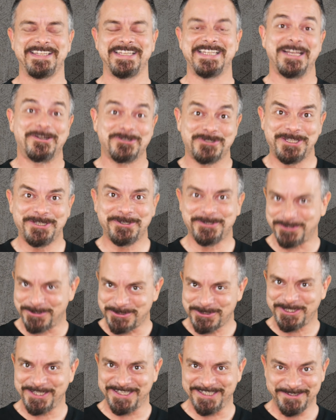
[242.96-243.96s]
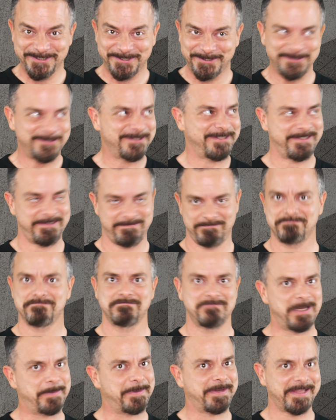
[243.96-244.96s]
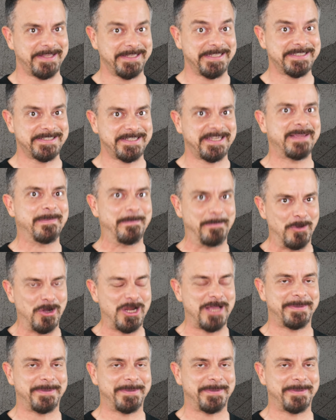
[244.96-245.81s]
Y ya os digo, yo estoy dentro y la verdad es que mola